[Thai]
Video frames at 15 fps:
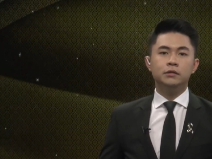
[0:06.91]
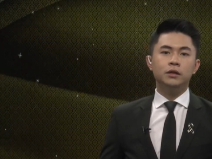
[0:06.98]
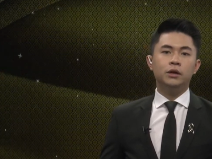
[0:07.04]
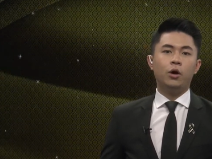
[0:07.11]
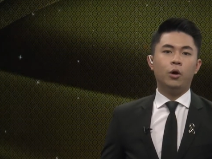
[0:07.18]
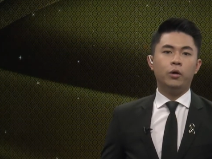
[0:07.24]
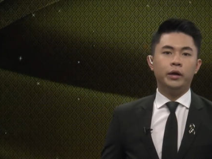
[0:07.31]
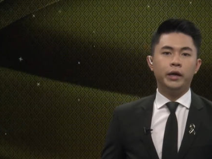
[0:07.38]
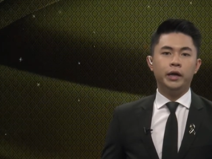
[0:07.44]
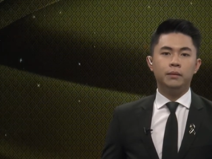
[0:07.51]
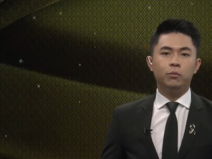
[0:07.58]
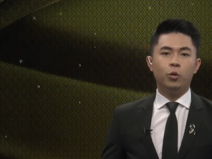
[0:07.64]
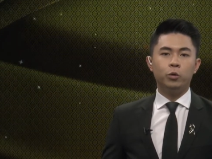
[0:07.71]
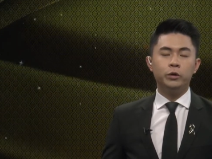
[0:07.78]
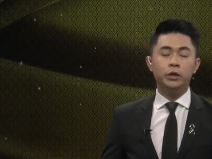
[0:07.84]
ซึ่งก่อเห
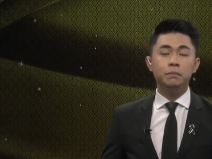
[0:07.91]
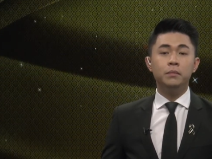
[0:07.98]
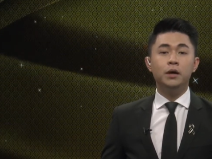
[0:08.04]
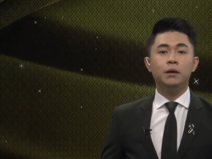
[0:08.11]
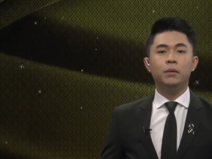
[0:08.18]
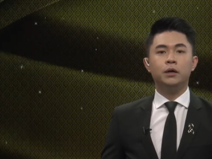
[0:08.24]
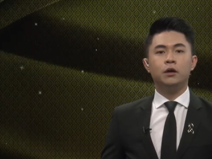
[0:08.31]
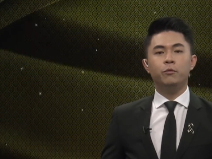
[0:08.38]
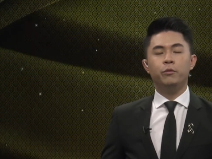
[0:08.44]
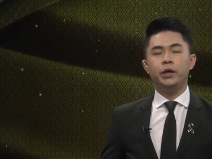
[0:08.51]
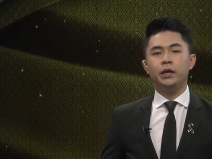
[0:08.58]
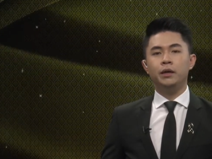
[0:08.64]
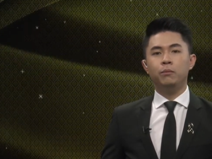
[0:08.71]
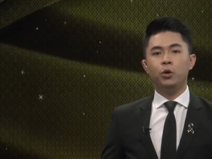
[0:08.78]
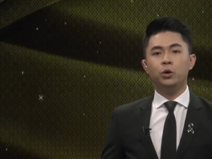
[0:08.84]
ตุบุกยึดเมืองมารา
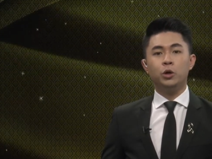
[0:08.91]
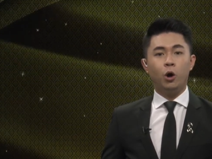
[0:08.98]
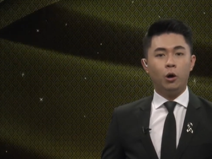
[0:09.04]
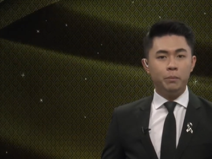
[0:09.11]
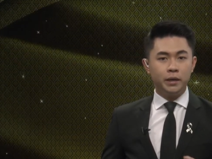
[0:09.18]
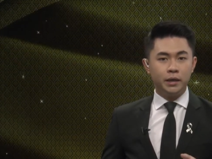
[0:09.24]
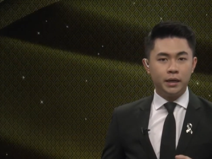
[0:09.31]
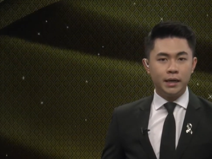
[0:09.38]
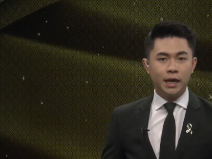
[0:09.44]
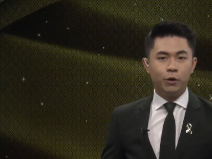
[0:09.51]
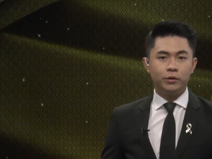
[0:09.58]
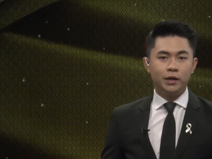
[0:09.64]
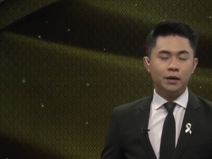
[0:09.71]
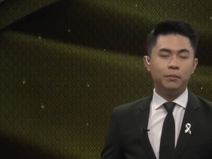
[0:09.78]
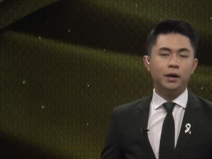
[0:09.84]
วี บนเกาะมินา
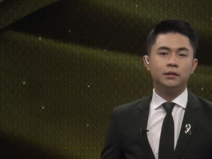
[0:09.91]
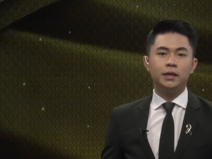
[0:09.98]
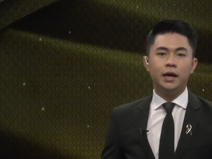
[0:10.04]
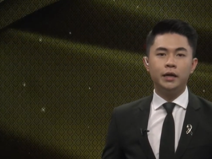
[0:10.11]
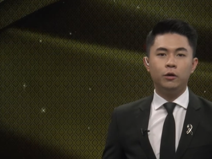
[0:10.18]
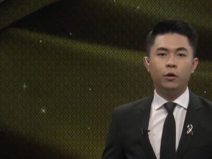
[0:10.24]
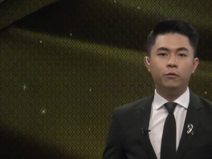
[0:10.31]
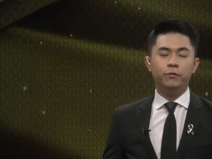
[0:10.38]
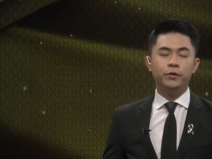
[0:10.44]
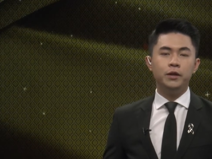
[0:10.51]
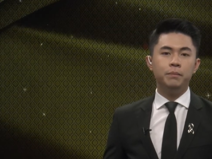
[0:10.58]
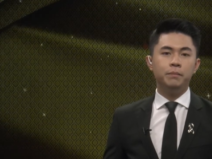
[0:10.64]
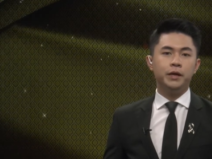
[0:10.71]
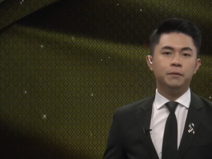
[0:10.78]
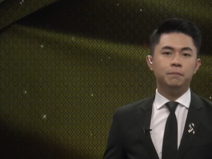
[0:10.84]
เนาทางภาคใต้ของฟิ
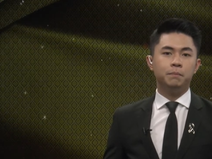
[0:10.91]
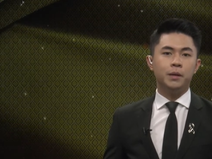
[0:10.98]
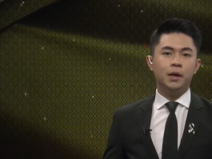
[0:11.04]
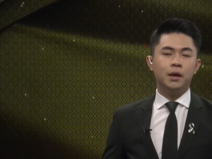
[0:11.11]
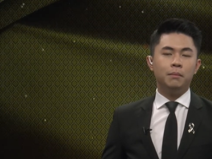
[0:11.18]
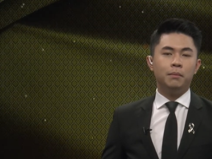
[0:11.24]
ลิปปินส์